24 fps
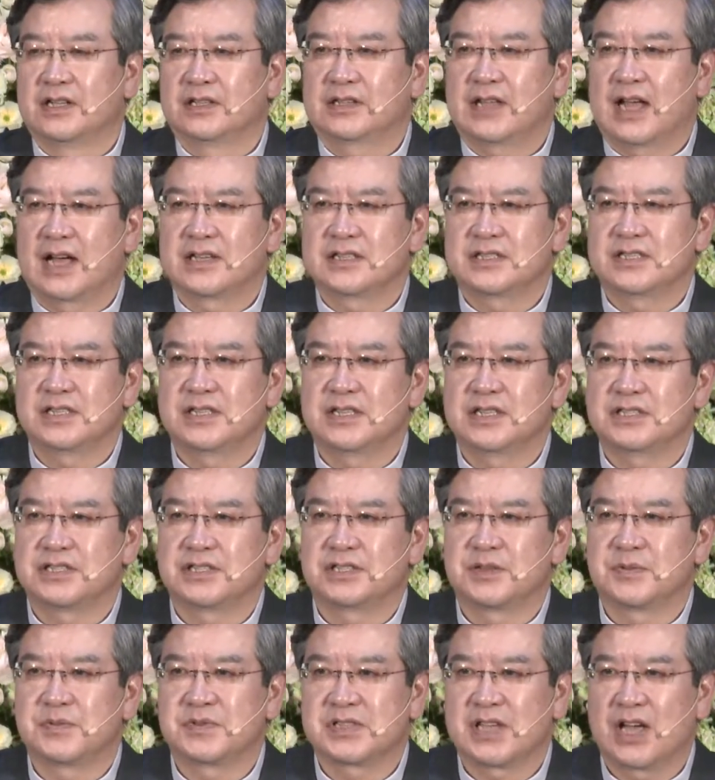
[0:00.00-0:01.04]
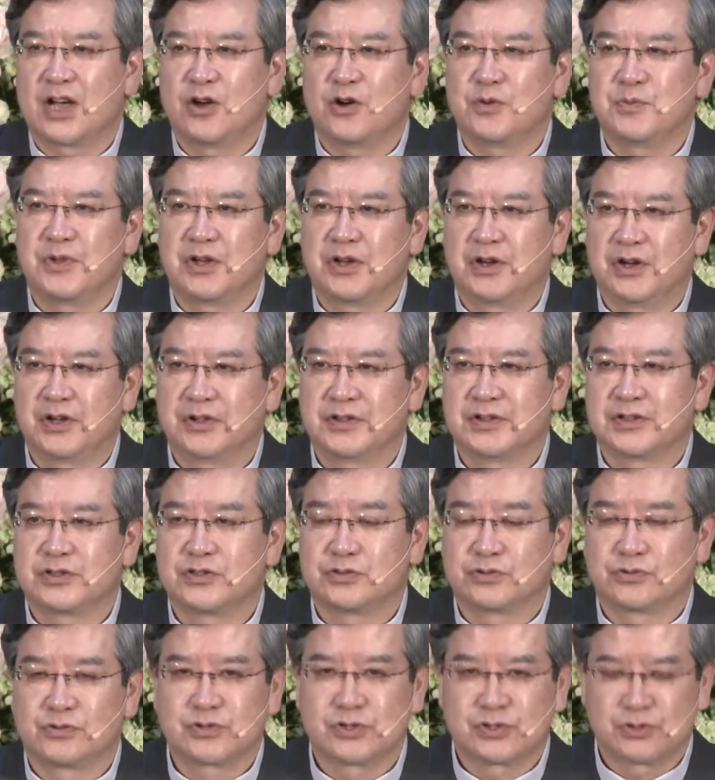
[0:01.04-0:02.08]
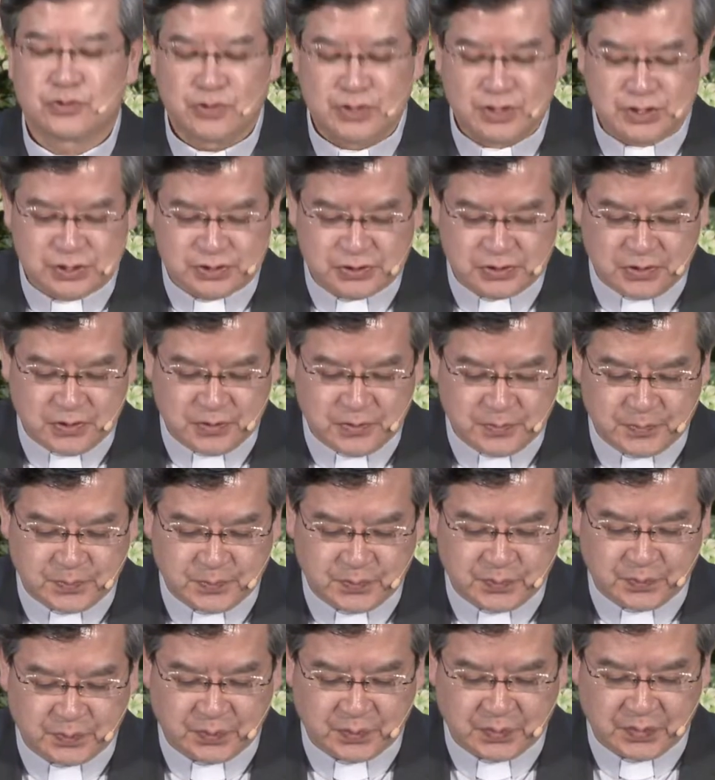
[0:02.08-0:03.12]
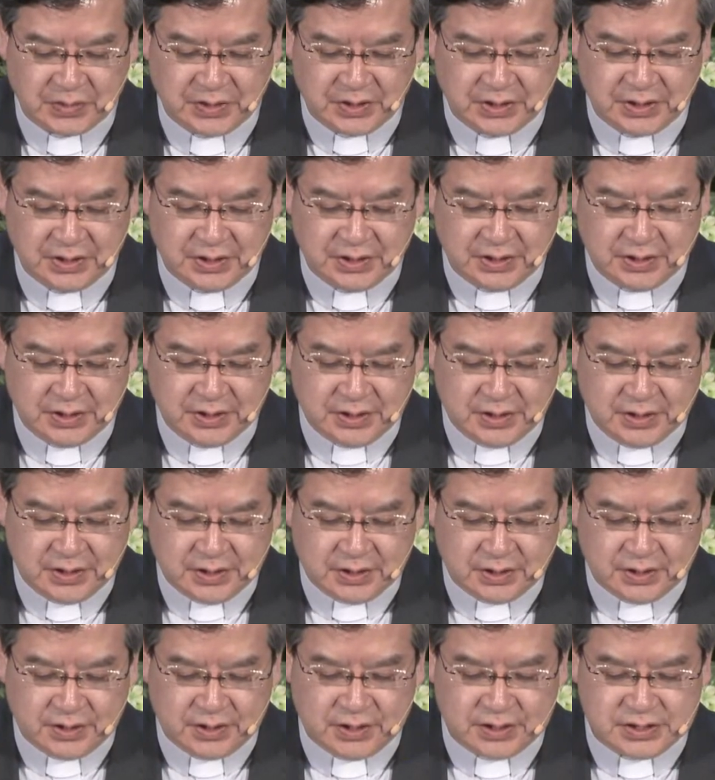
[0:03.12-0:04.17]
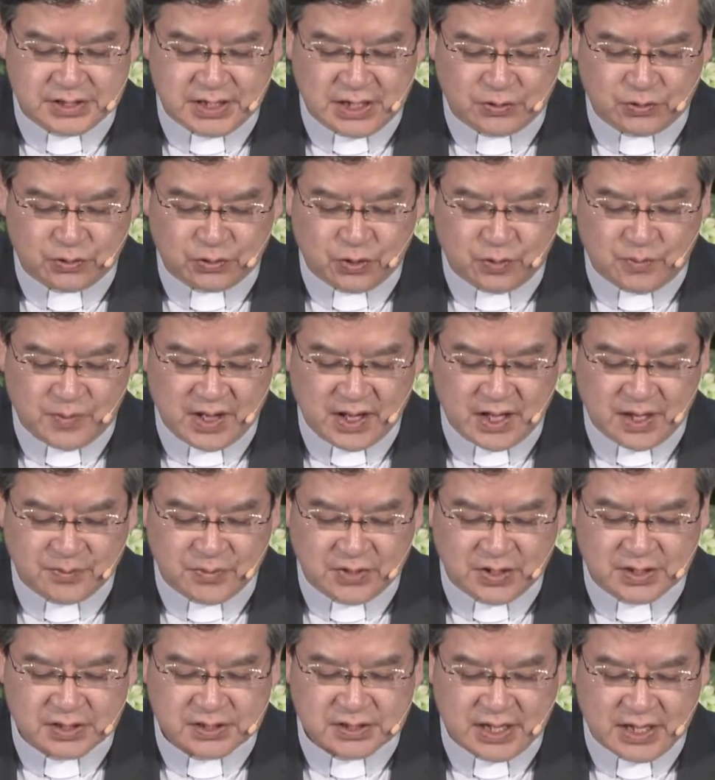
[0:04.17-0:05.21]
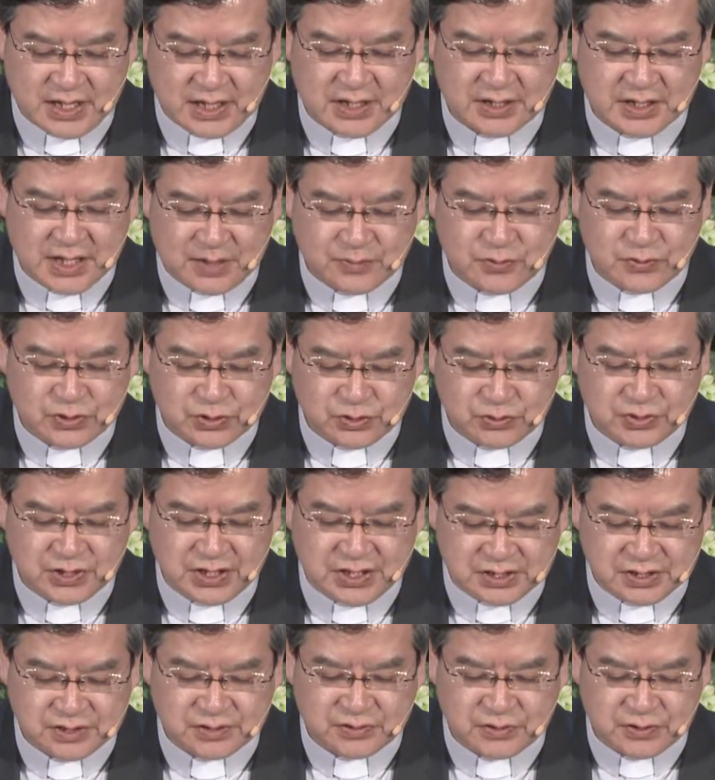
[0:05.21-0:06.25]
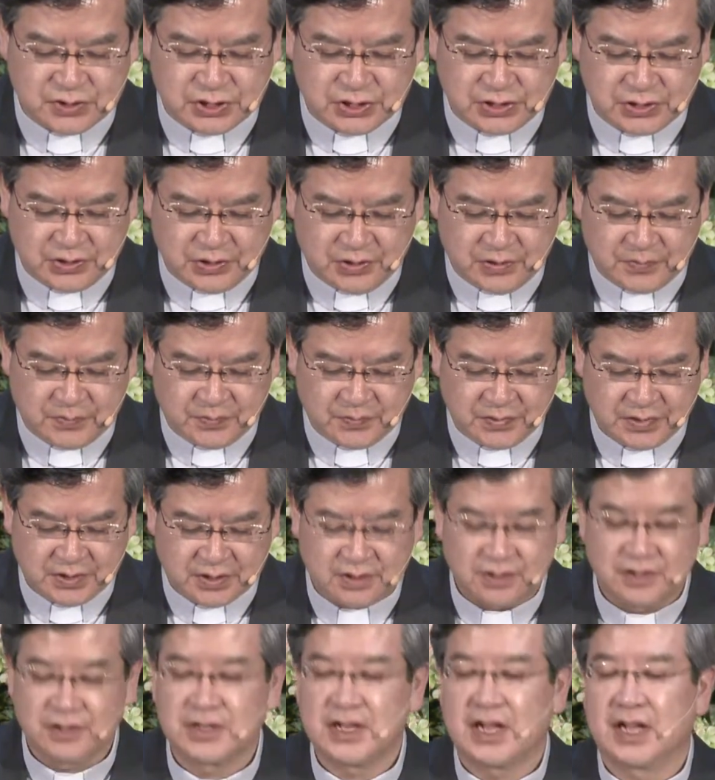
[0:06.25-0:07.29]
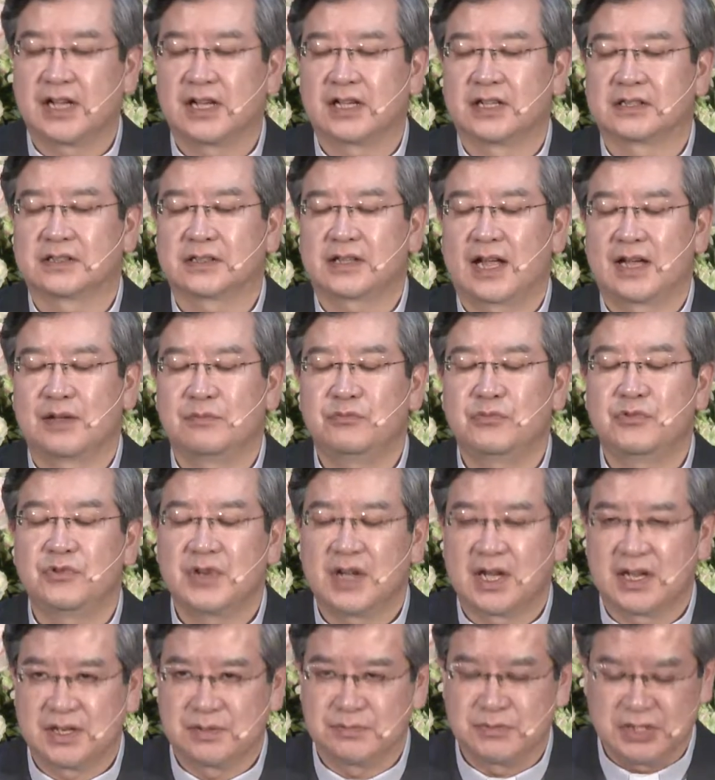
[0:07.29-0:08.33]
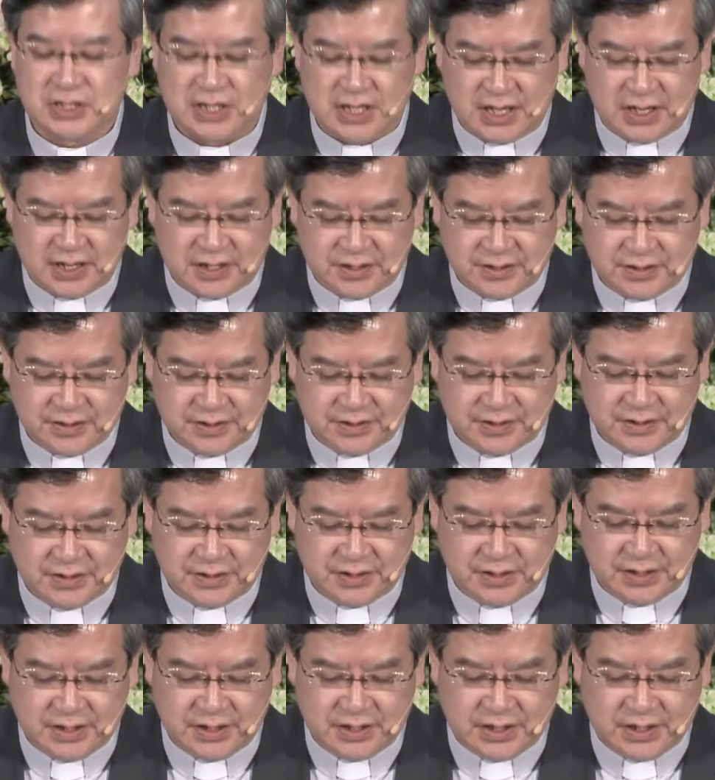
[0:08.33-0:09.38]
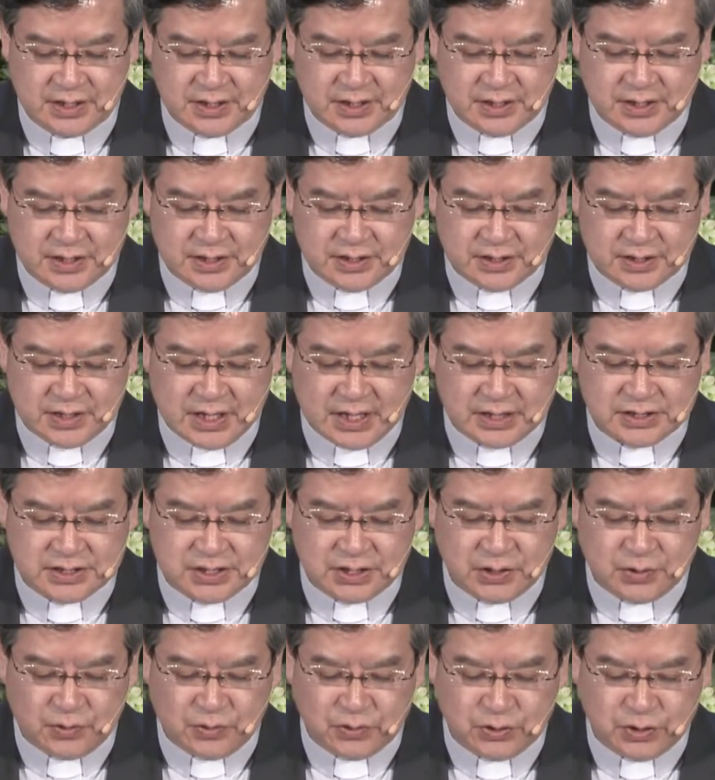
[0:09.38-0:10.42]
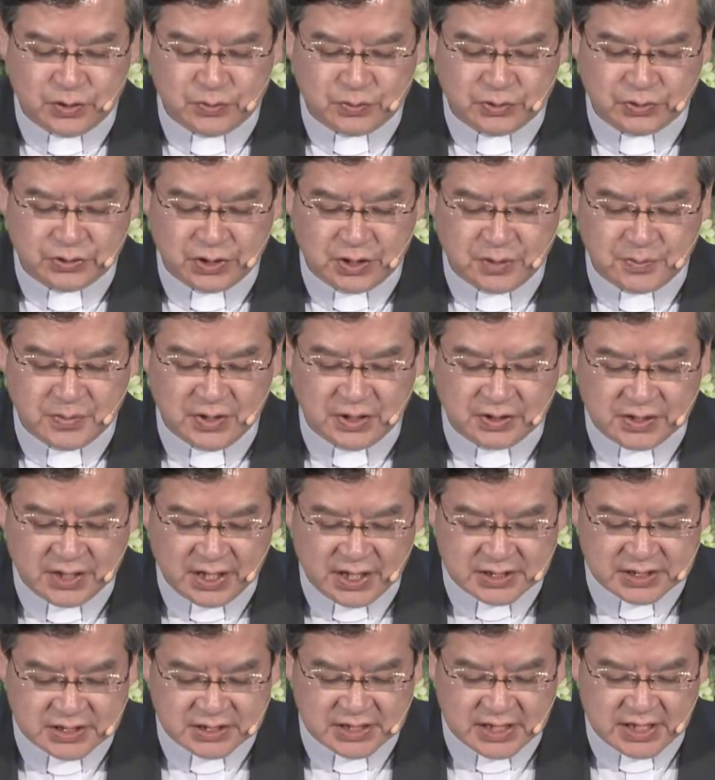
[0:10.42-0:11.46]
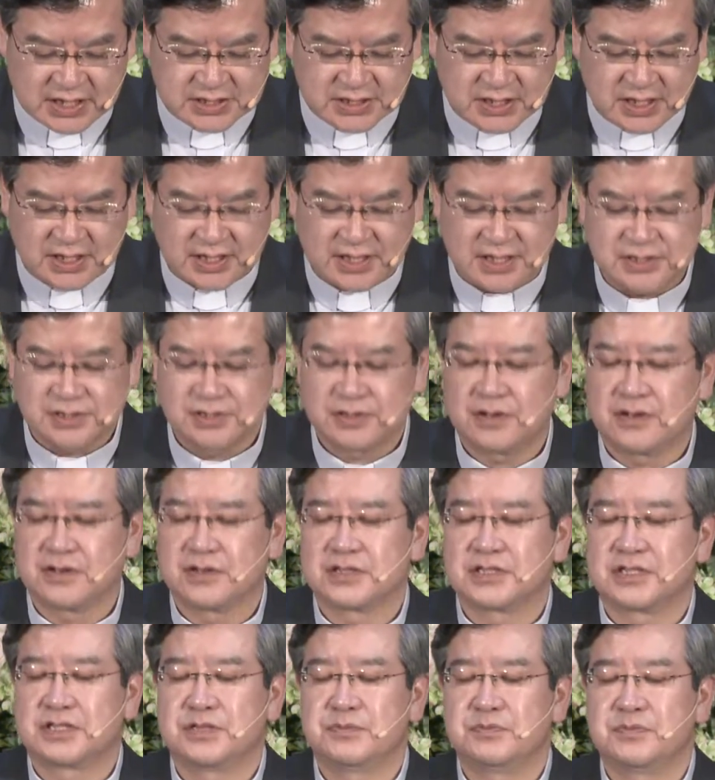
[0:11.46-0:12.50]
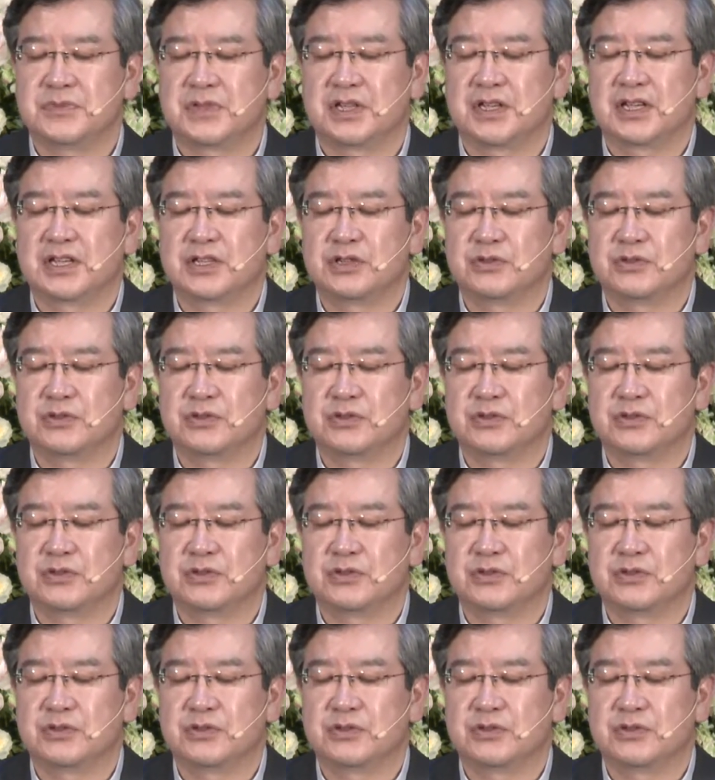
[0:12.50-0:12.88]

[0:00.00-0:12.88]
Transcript: 당신이 지금 싸우면 죽을 수도 있어. 그렇지 않고 도망가면 살아남을 수는 있을 것이요. 그러나 당분간입니다. 당신이 오늘부터 몇 해 지나지 않아서 침대에